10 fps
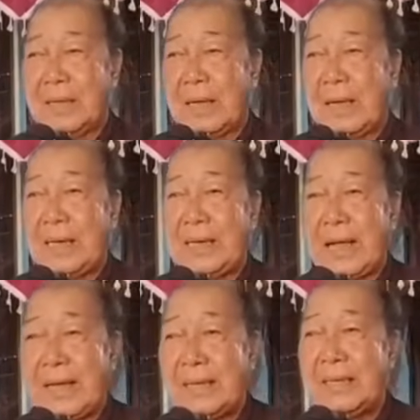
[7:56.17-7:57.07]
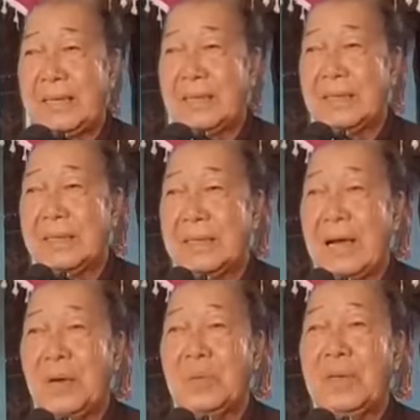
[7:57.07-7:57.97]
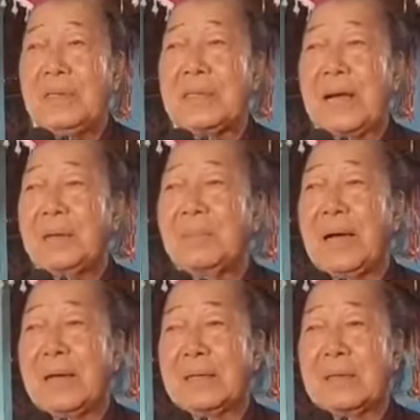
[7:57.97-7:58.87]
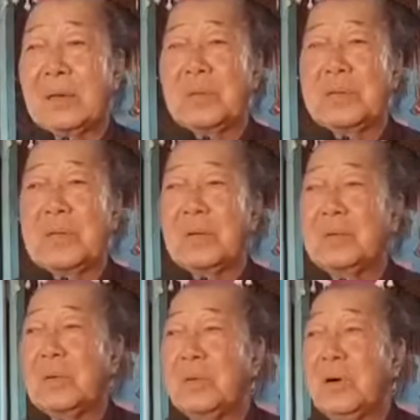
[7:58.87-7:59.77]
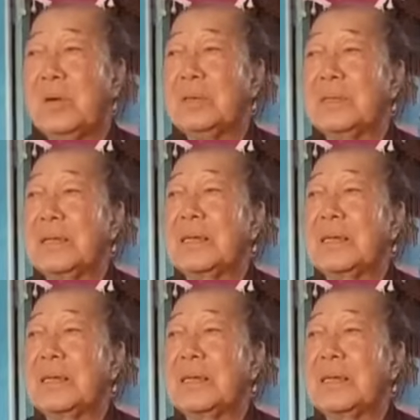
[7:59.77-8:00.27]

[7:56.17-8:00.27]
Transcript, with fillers: Ngày nay đạo đức chẳng màng rồi sau dẫu có